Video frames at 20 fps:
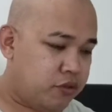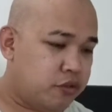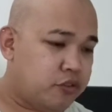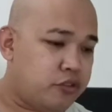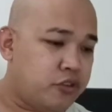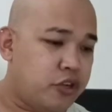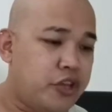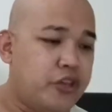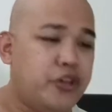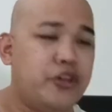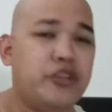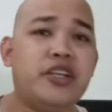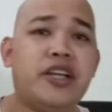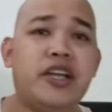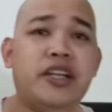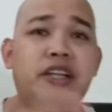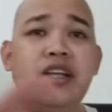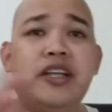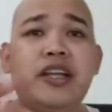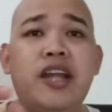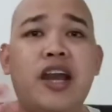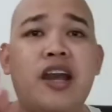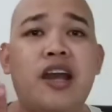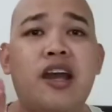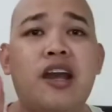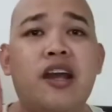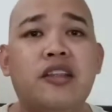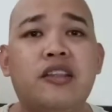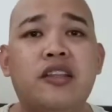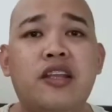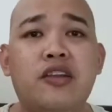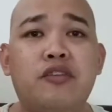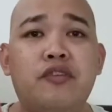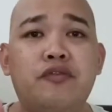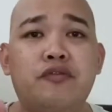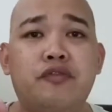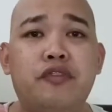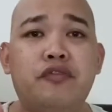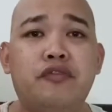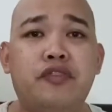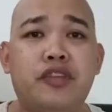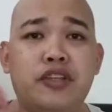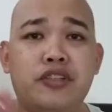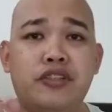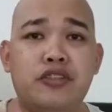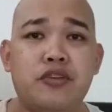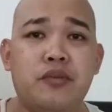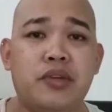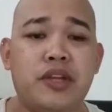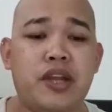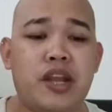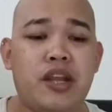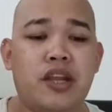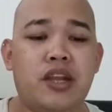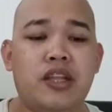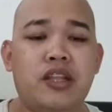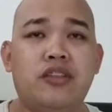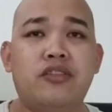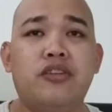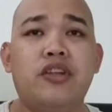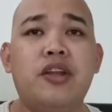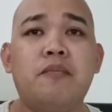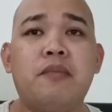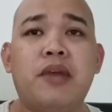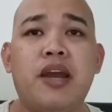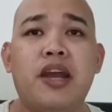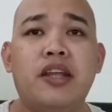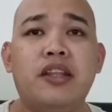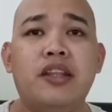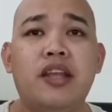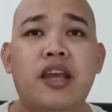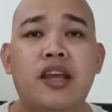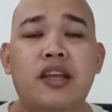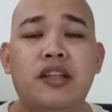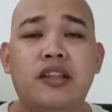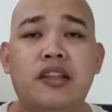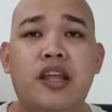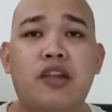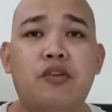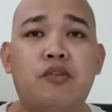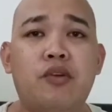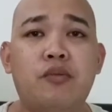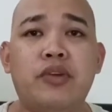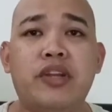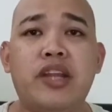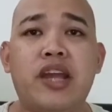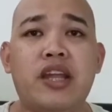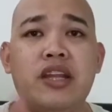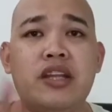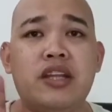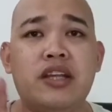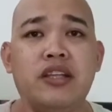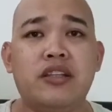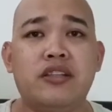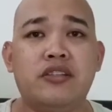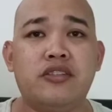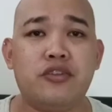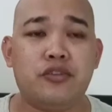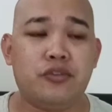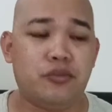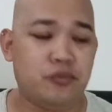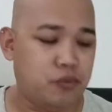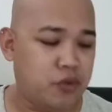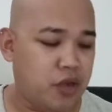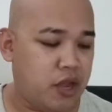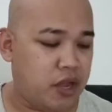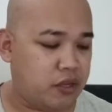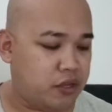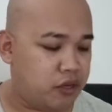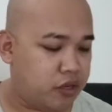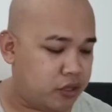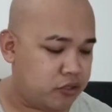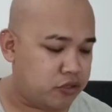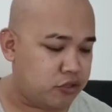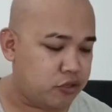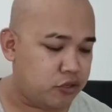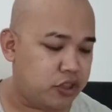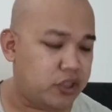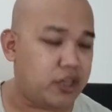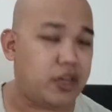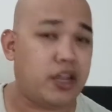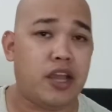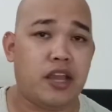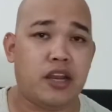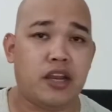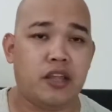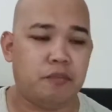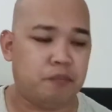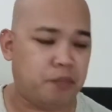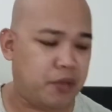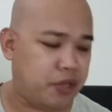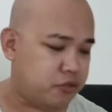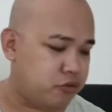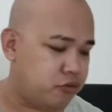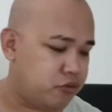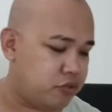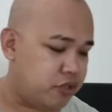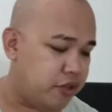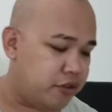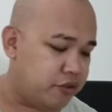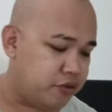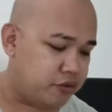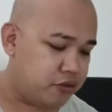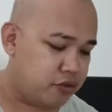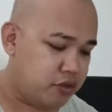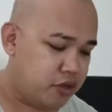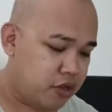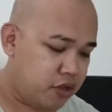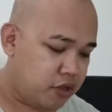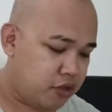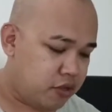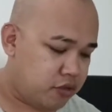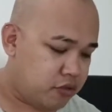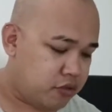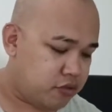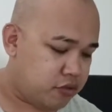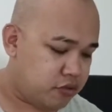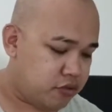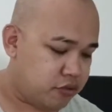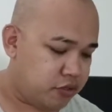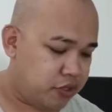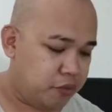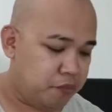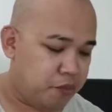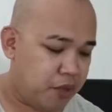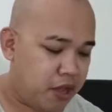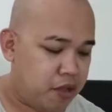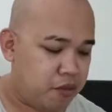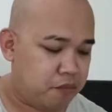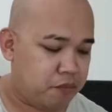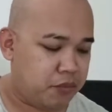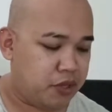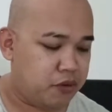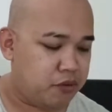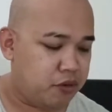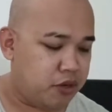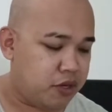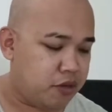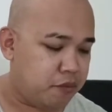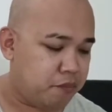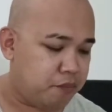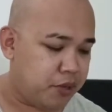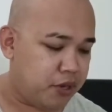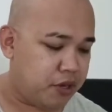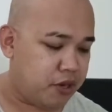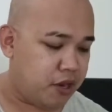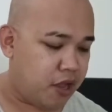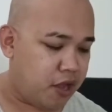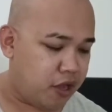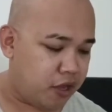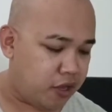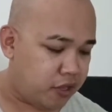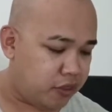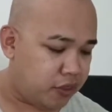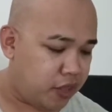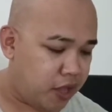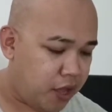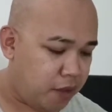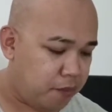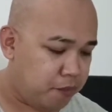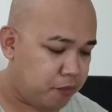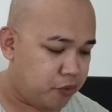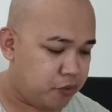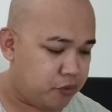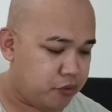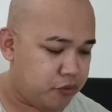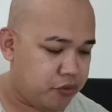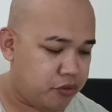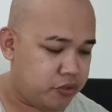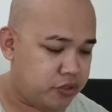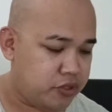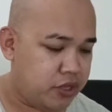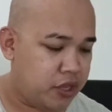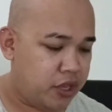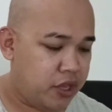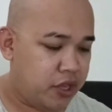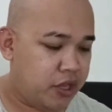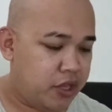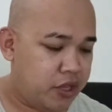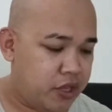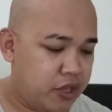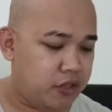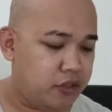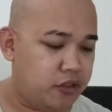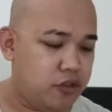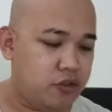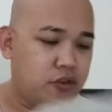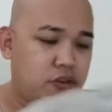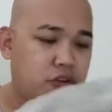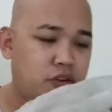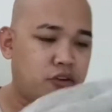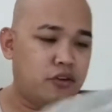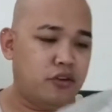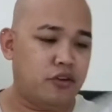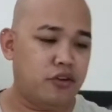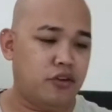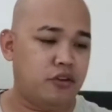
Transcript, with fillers: So, ayun. Kanina, 250. So, 100. Ito naman, dalawang 100. So, 200. So, 300 pesos na yun. So, di ba Meron ka ng panlakad. Tapos, ito,